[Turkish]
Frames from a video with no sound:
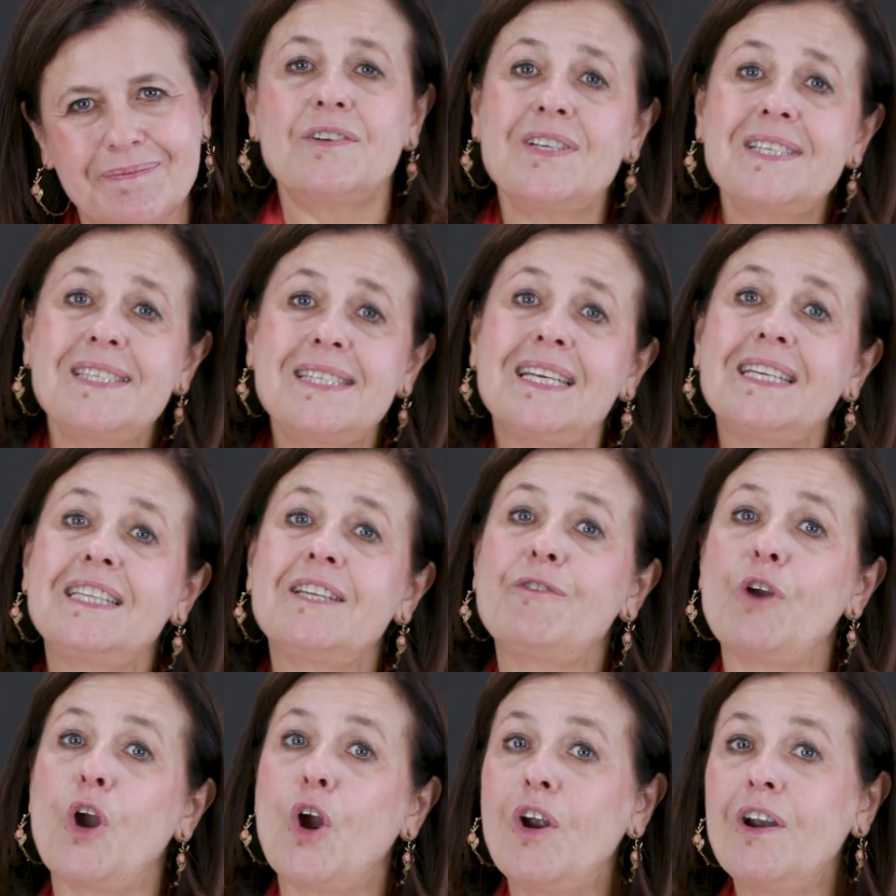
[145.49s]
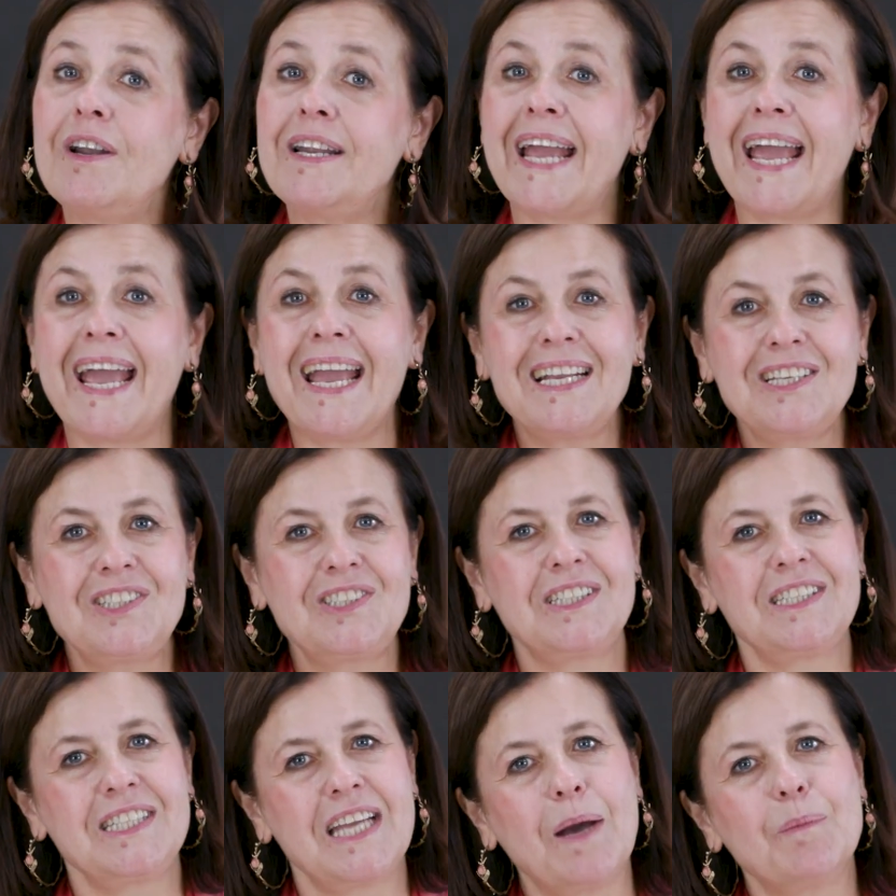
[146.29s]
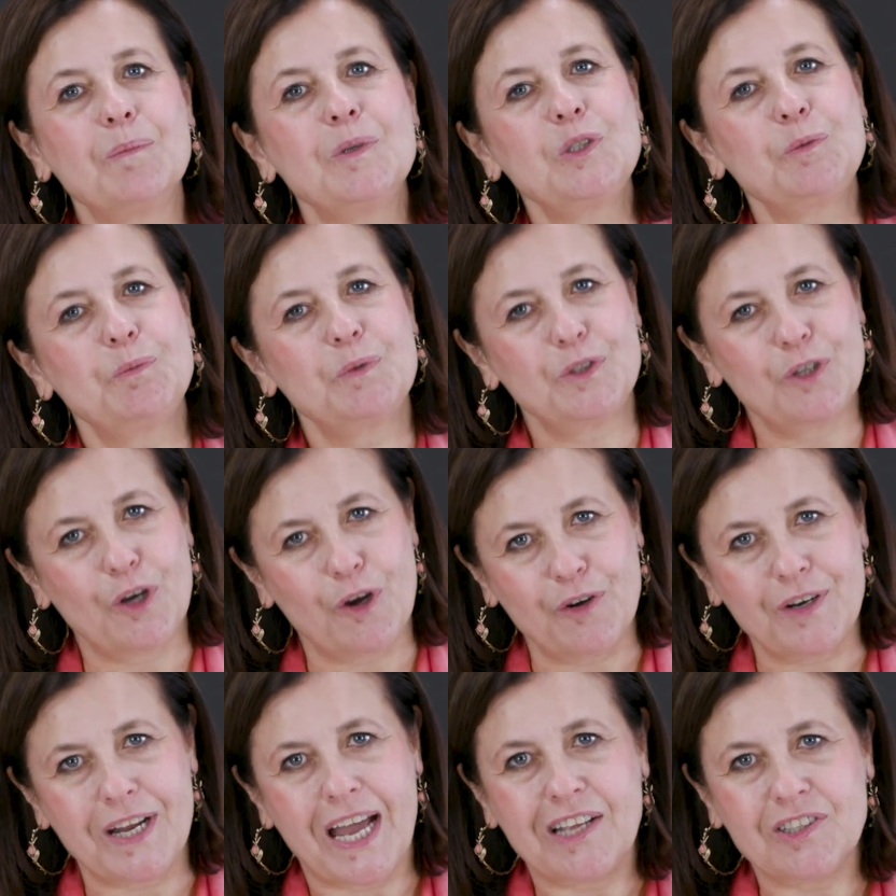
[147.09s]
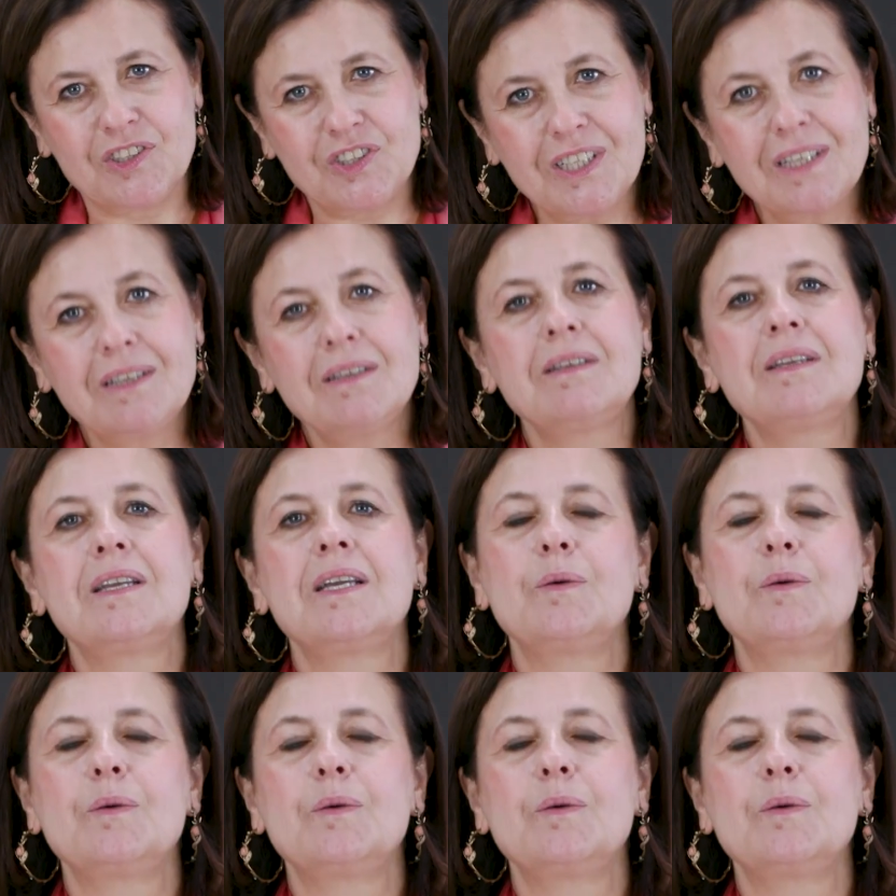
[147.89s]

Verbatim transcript: Restrictive early action yapmış bir öğrenci